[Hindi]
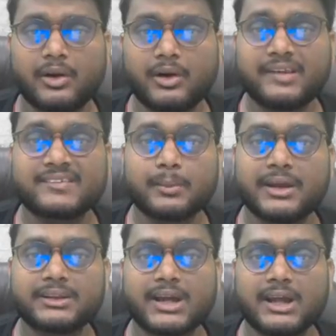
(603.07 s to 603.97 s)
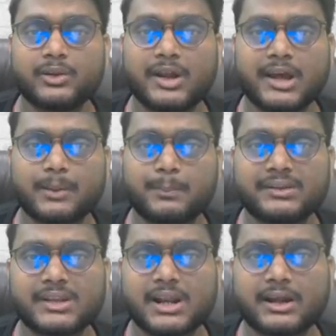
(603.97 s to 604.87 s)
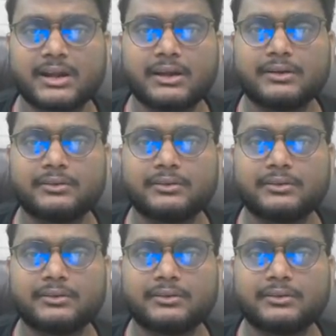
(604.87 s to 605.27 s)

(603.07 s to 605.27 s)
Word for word: और ये समय था 2015 का